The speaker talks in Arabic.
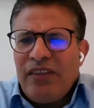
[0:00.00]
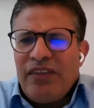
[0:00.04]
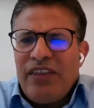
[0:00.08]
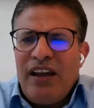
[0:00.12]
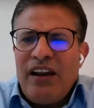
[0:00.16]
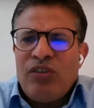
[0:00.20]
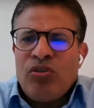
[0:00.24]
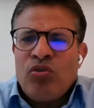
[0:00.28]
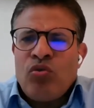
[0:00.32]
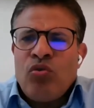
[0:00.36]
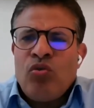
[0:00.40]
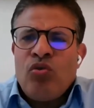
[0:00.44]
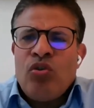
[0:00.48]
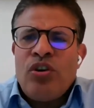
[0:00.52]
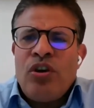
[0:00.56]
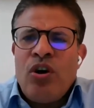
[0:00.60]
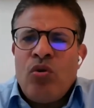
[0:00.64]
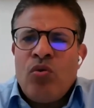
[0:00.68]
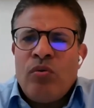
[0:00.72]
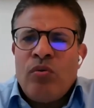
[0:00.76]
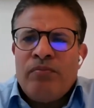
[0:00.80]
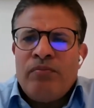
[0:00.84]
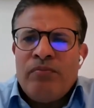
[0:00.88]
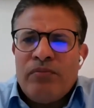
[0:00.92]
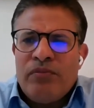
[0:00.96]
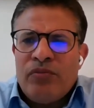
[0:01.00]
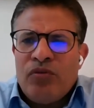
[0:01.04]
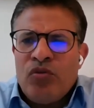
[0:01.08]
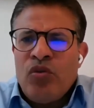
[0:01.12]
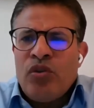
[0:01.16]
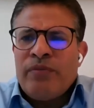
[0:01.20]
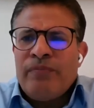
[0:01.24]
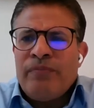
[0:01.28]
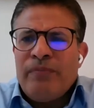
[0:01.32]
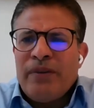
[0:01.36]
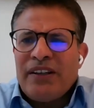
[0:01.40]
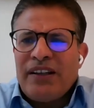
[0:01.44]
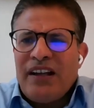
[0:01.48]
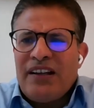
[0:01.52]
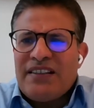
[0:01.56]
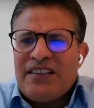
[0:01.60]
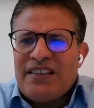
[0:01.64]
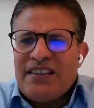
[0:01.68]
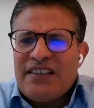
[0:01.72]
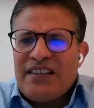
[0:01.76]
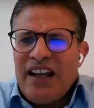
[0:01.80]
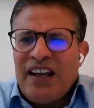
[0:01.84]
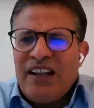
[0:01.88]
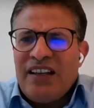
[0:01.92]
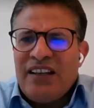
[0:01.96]
الثالث كل يوم يثبت قيس
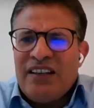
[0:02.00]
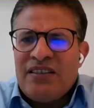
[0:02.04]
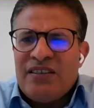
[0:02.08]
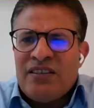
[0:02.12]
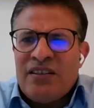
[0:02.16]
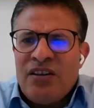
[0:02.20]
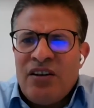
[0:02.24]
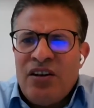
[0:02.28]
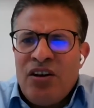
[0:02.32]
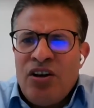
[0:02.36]
سعيد